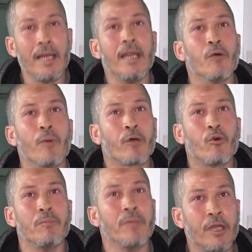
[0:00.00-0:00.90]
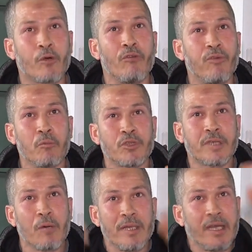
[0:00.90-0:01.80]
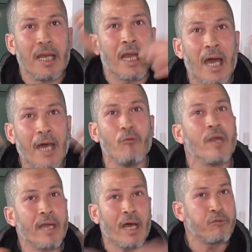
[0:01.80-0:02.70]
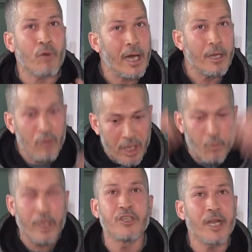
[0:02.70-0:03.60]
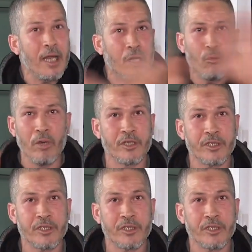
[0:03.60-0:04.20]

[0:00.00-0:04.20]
اللي هو يكون يكون في المستوى ديال القانون اللي كنعرفوا قانون اللي هو كيجري على كلش